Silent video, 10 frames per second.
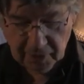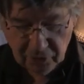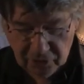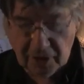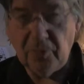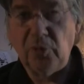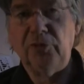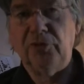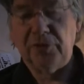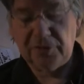J'aime
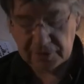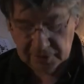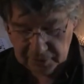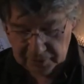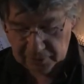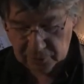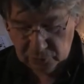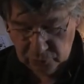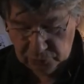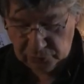ressentir cette
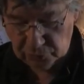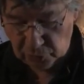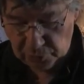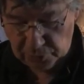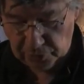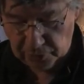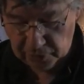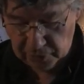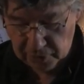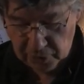douce
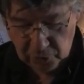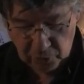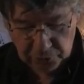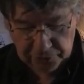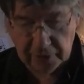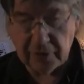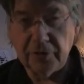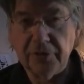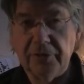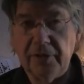torpeur,
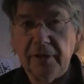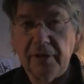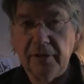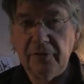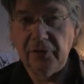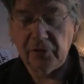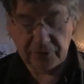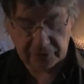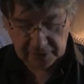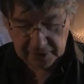conséquence d'un
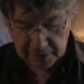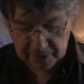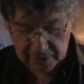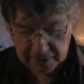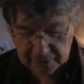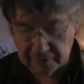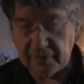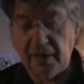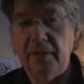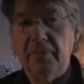différentiel
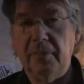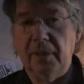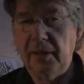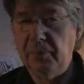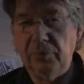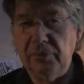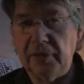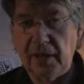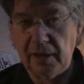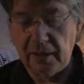extrême et
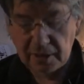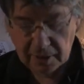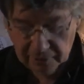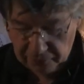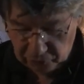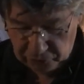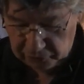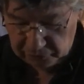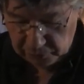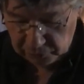brutal,
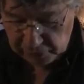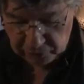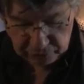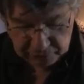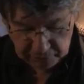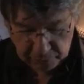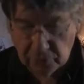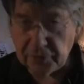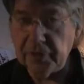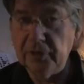franchissement de la jetée
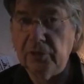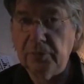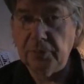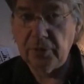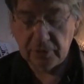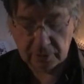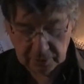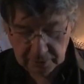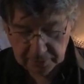pour entrer dans le port,